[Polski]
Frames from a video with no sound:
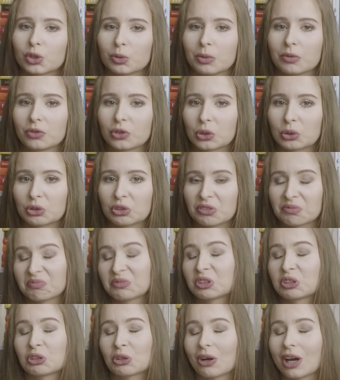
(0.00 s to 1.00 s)
sobie wziąć
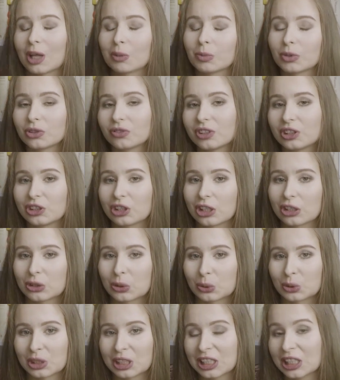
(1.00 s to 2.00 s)
100 albo 200
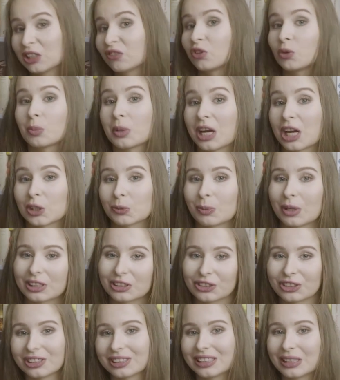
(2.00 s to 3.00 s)
książek i wybierać
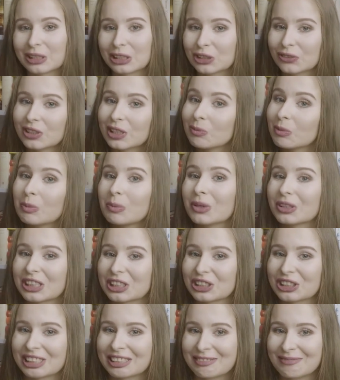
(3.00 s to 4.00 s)
praktycznie z całej swojej
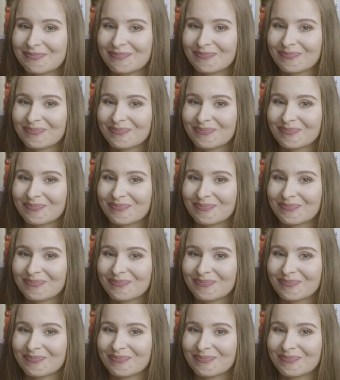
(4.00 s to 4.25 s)
biblioteczki.